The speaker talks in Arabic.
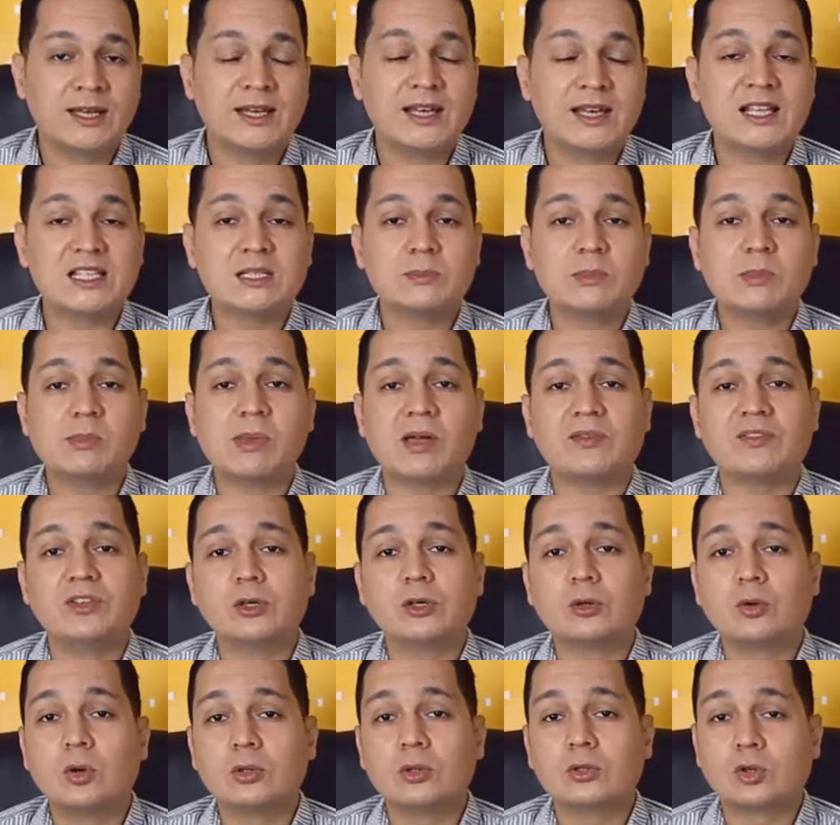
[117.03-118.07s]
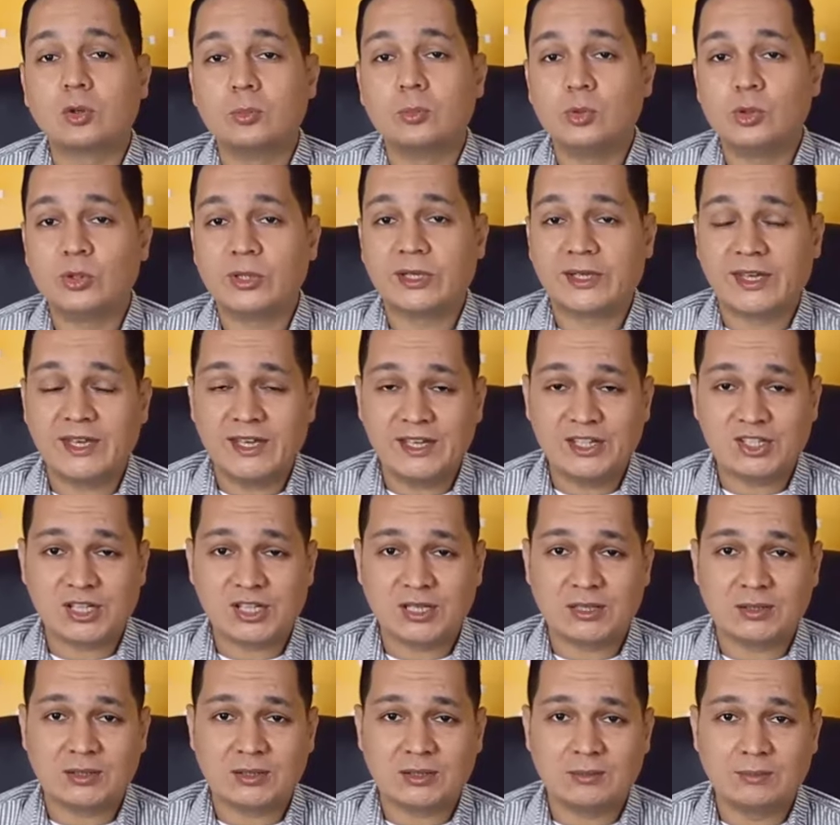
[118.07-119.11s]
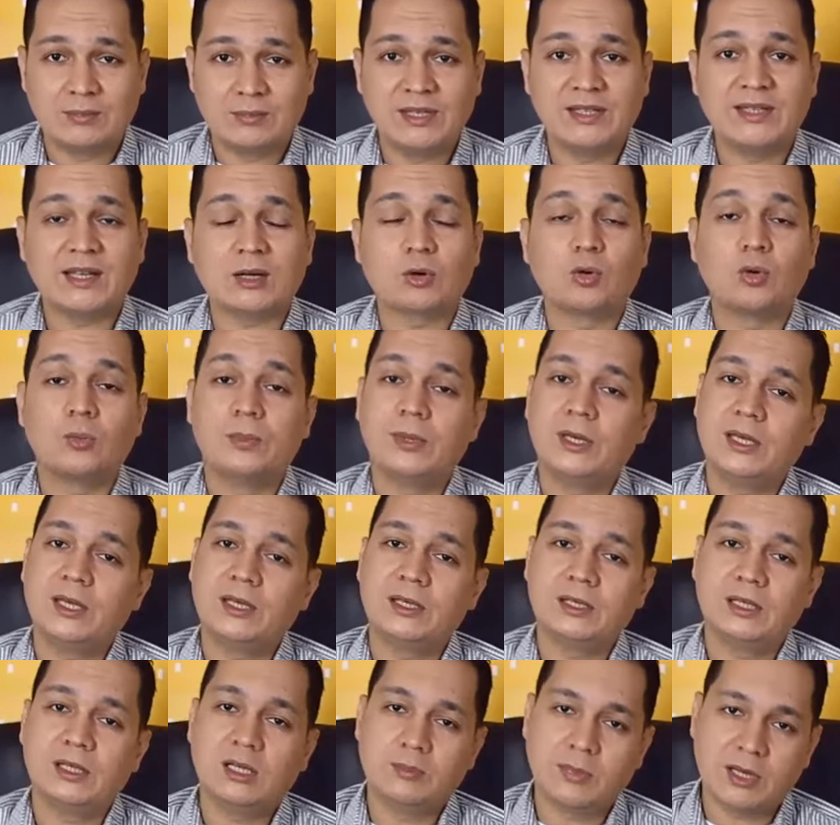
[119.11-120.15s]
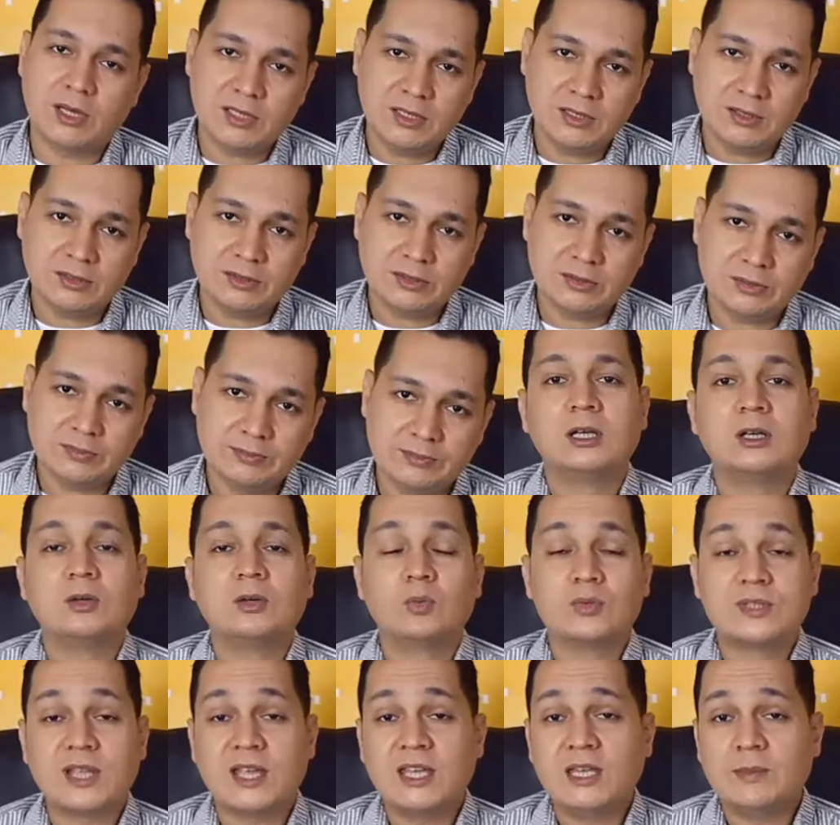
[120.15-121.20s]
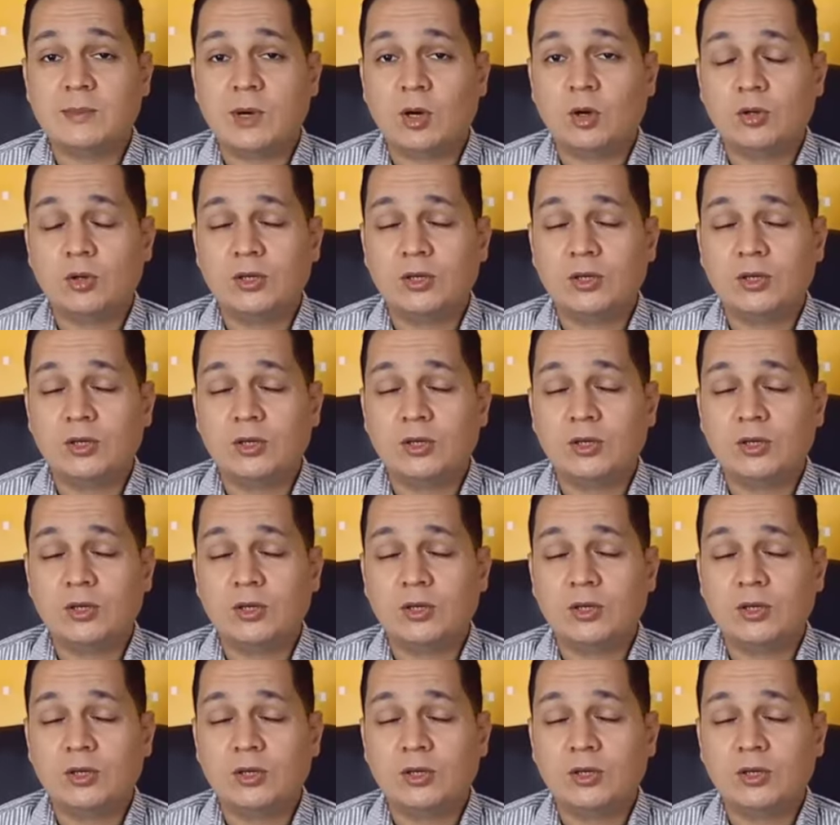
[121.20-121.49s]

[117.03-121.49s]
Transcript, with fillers: لازم يبقى فيه جود كوميونيكيشن بينك وبين المريض وزي ما